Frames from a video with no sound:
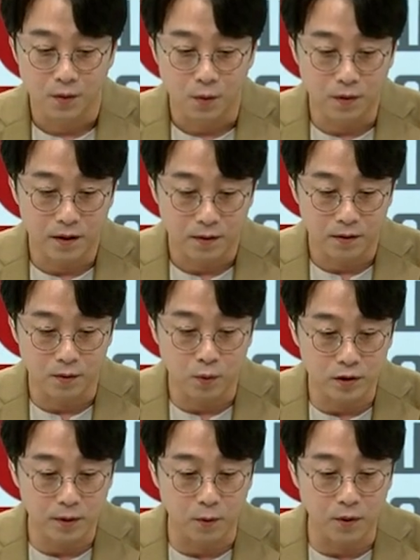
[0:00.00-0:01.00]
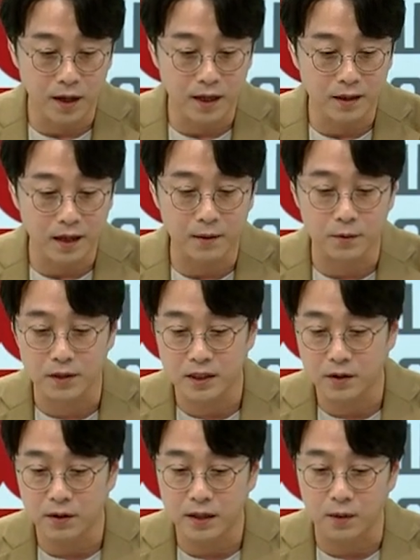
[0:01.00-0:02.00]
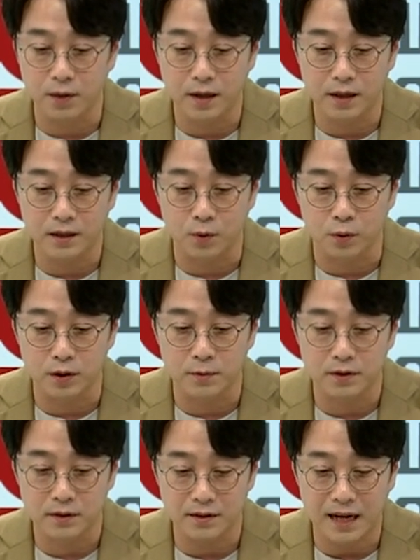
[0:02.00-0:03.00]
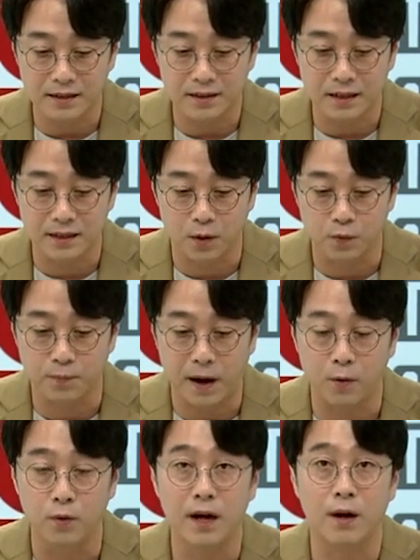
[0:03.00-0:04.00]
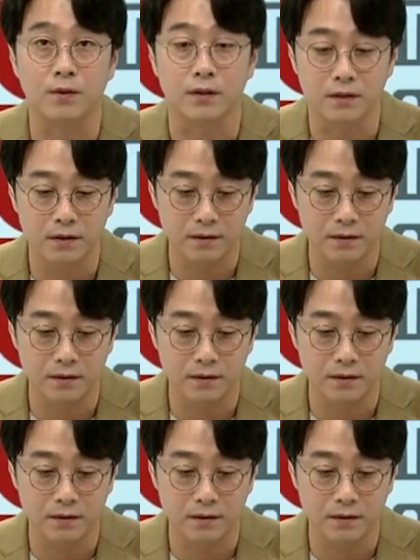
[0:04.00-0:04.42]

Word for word: 올라, 어, 고점이 올라갈 때 시원하게 올라갈 때는 고점이 싹싹 이제 막 올라가거든요.